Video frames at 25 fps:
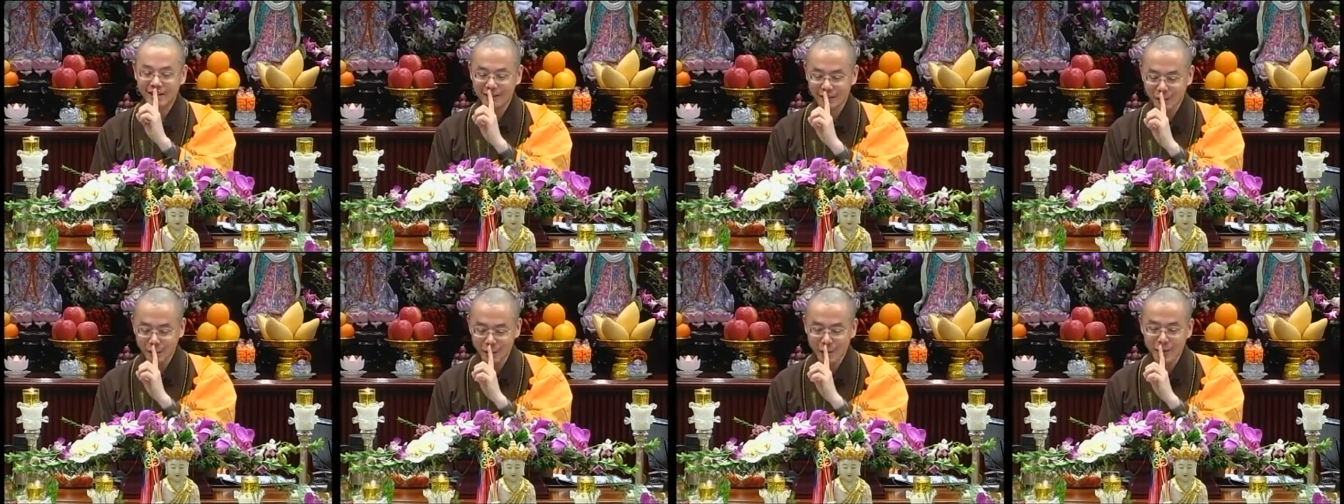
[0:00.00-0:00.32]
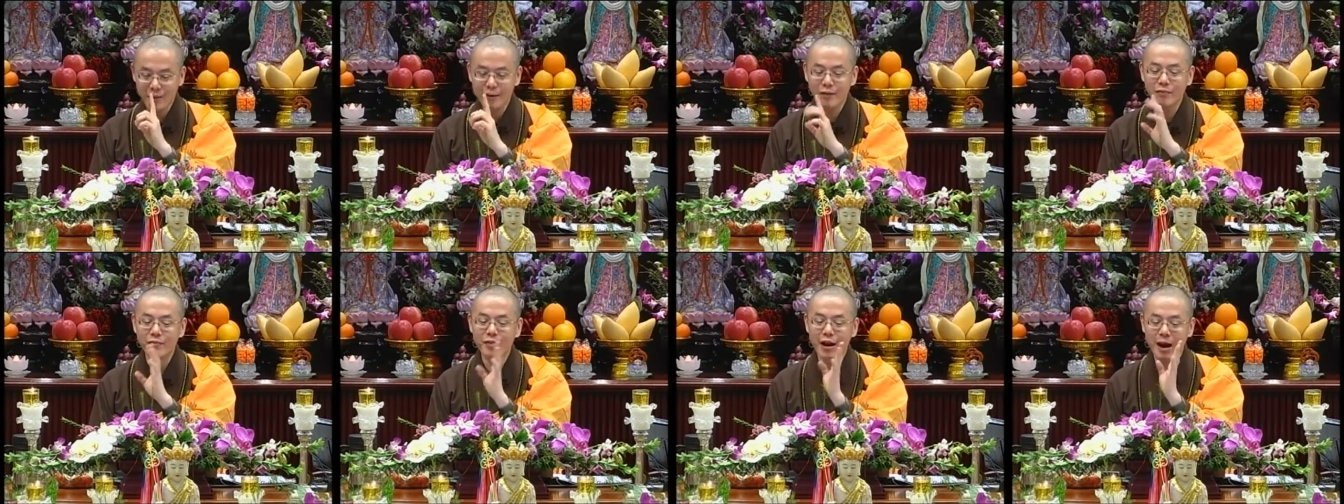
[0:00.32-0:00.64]
我有
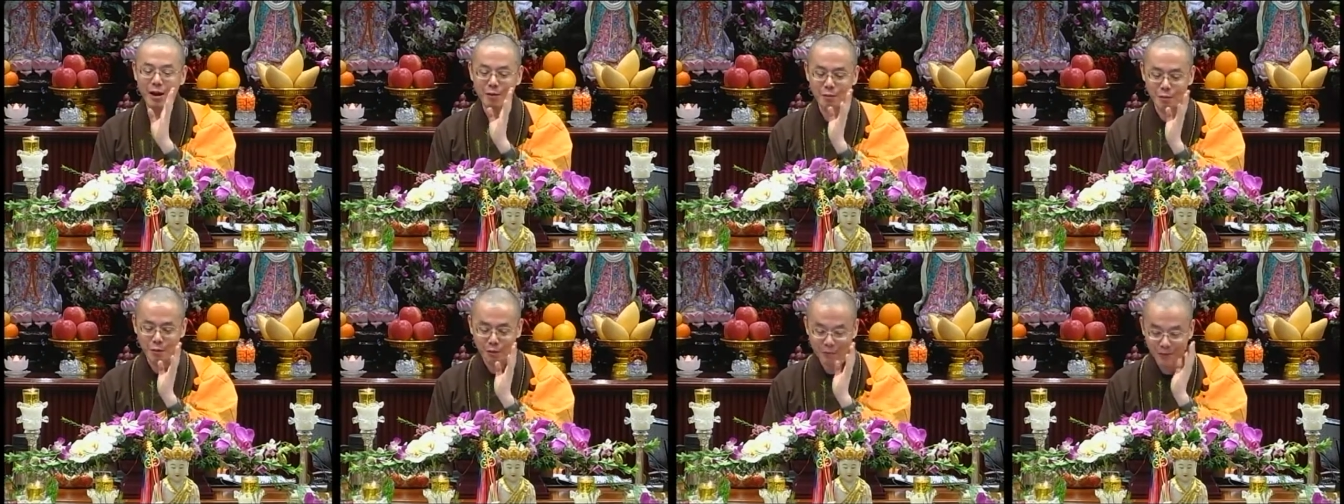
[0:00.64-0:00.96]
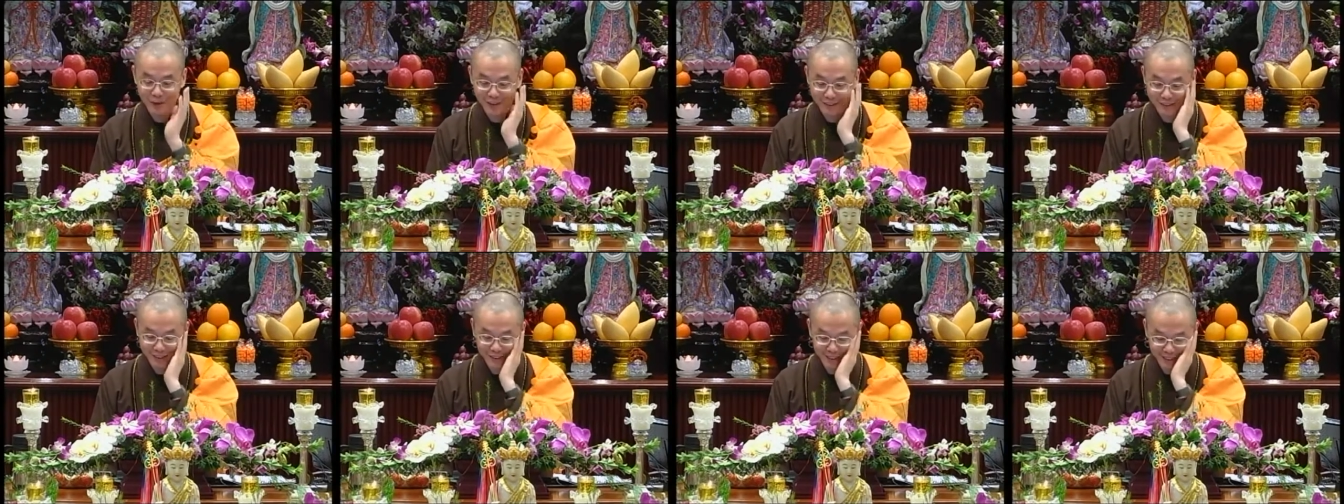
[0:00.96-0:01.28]
个法国
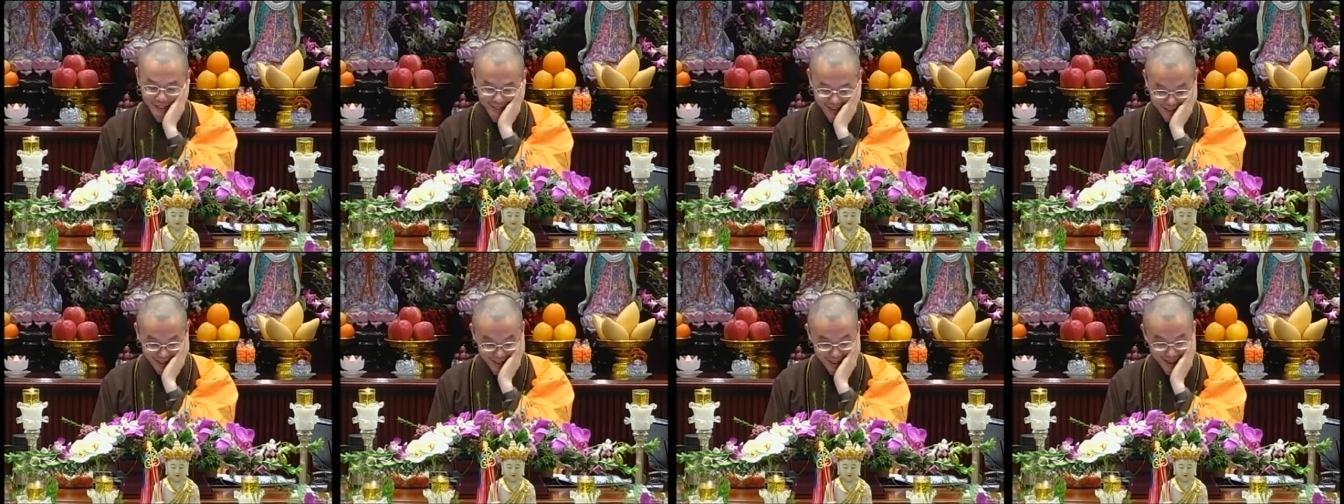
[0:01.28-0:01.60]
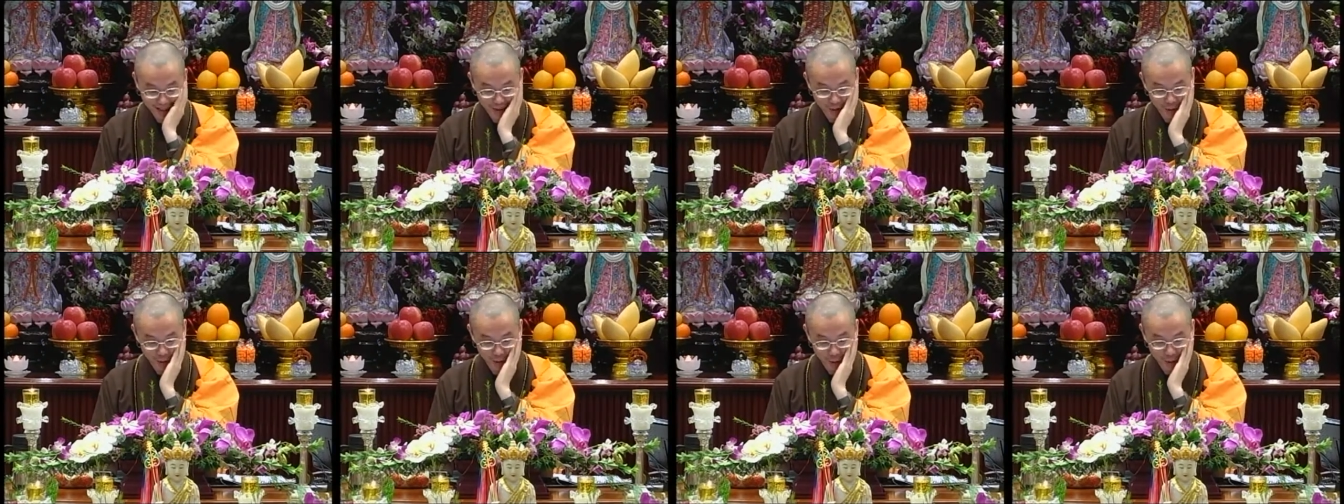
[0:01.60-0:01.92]
朋友，
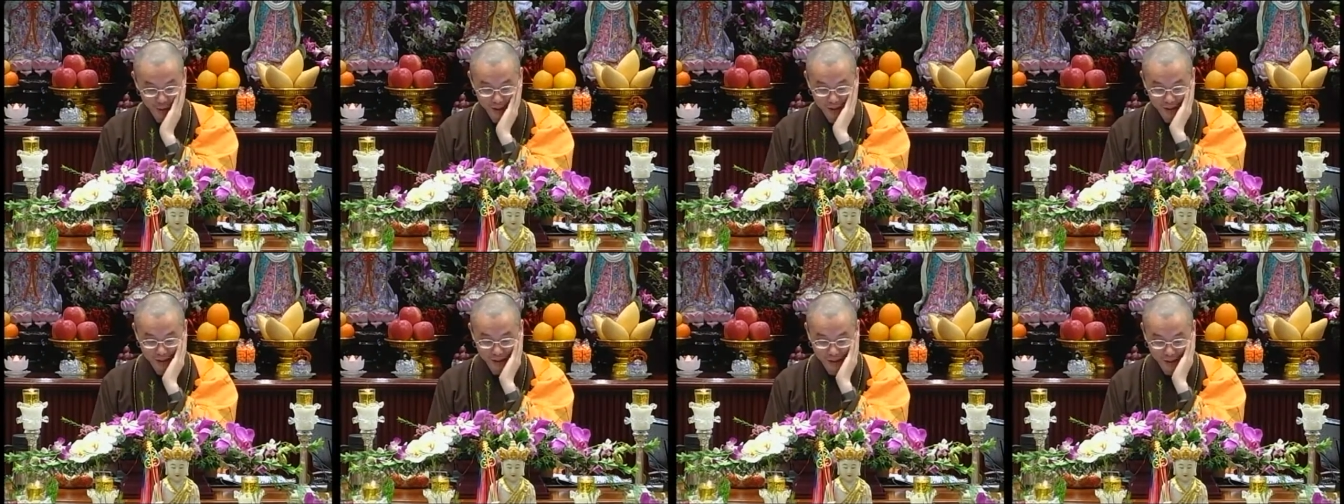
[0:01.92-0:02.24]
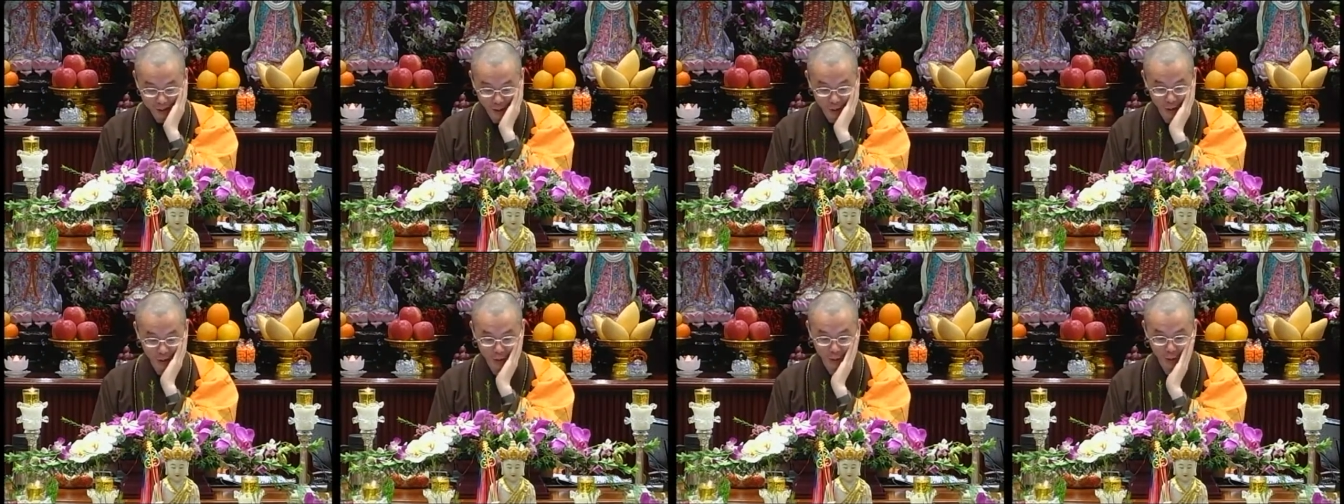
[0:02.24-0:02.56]
嗯，我全世界
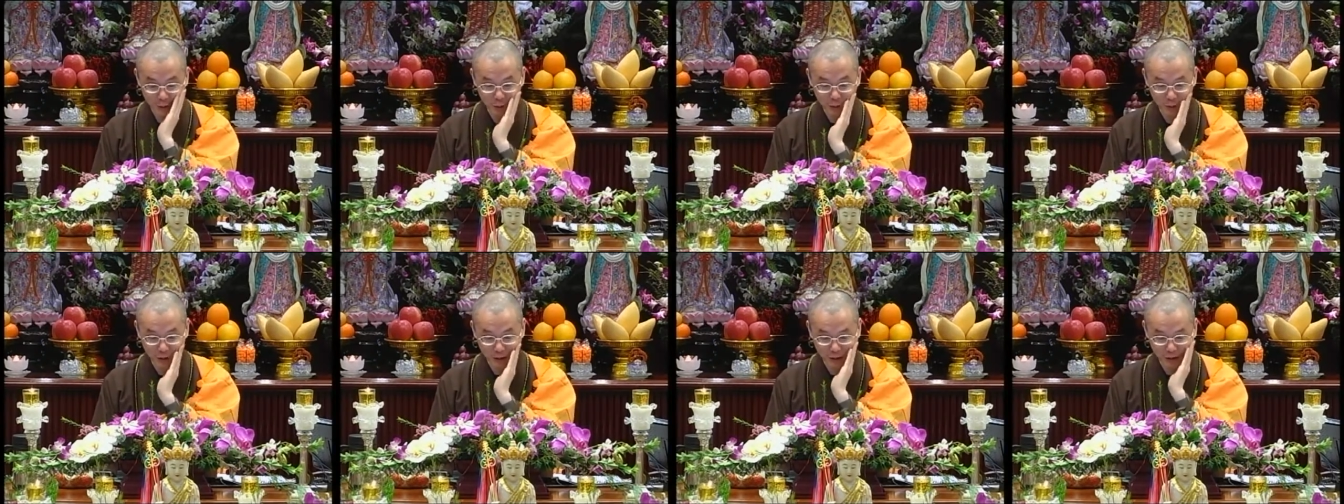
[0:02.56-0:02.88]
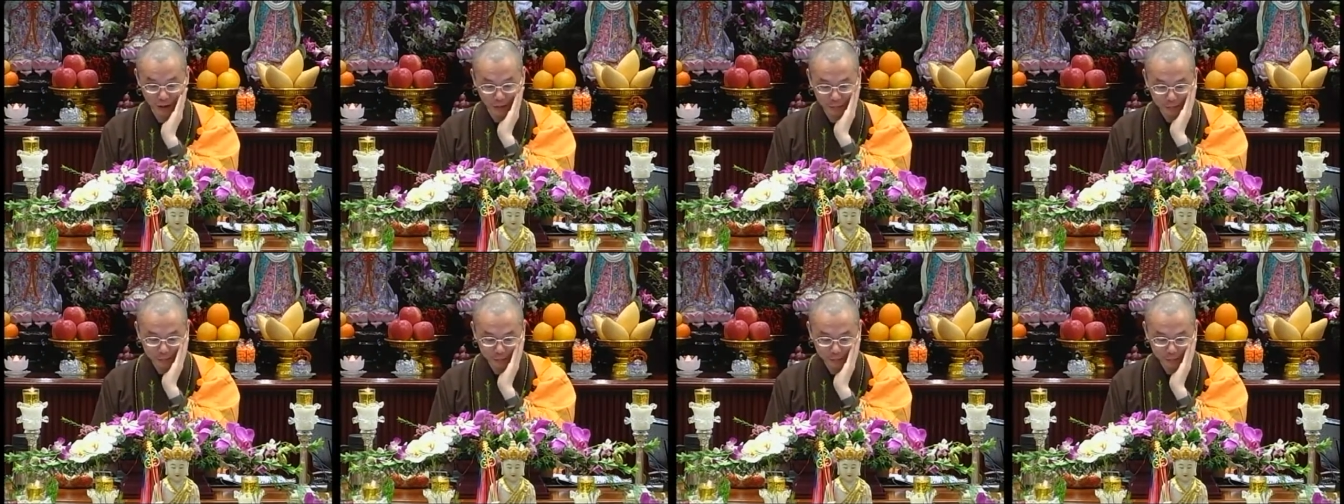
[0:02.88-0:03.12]
都有很多朋友。